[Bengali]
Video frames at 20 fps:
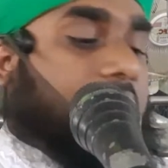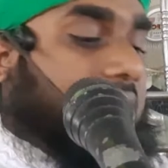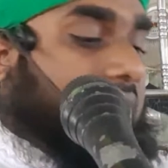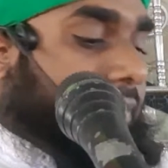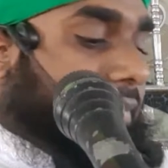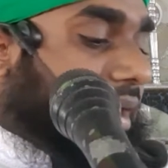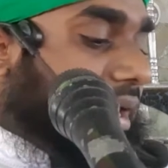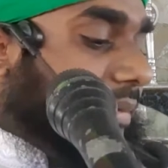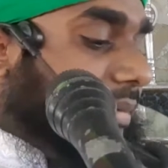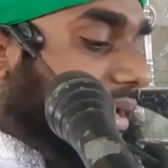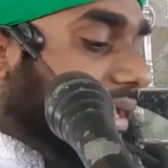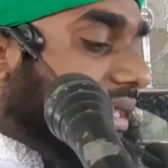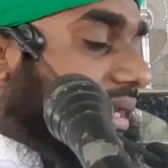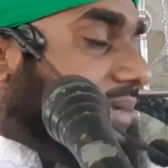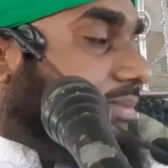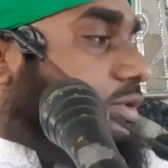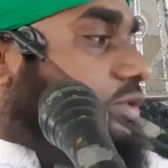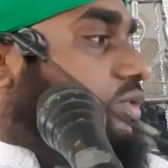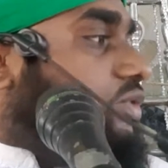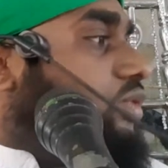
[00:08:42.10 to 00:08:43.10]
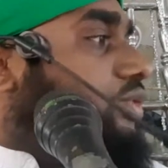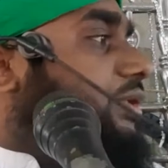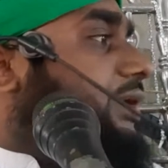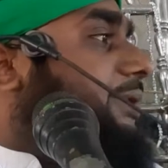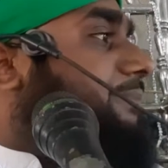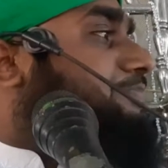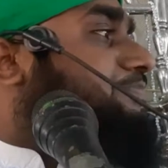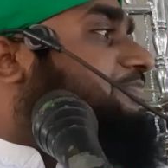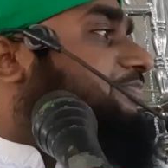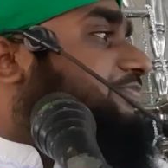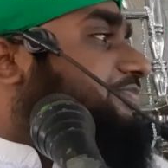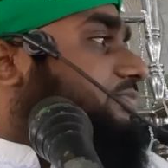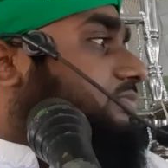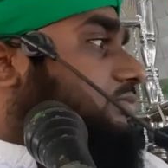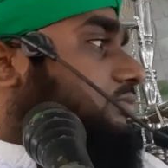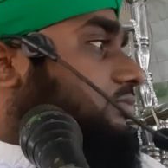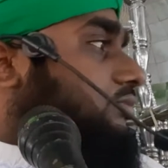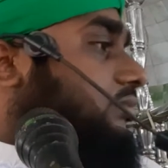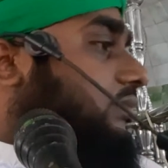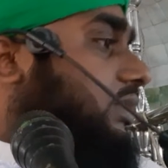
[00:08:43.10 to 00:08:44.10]
আমার ভাইয়েরা বন্ধুরা
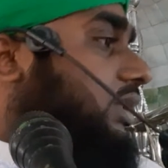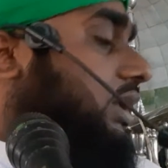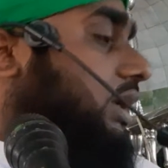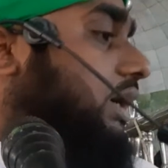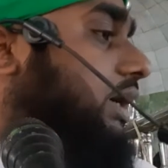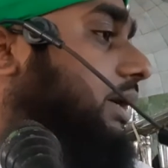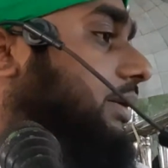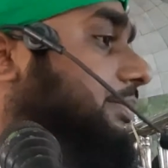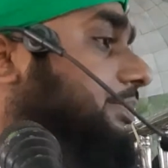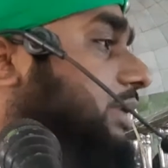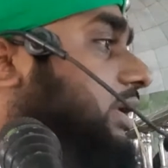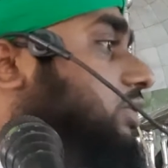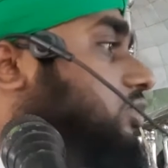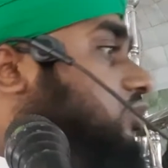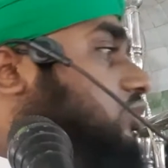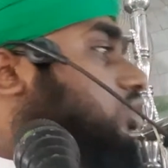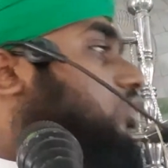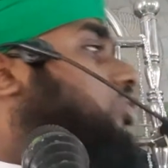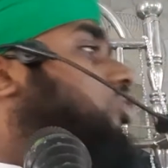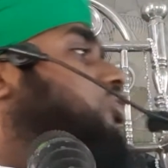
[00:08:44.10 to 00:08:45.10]
মৃত্যুর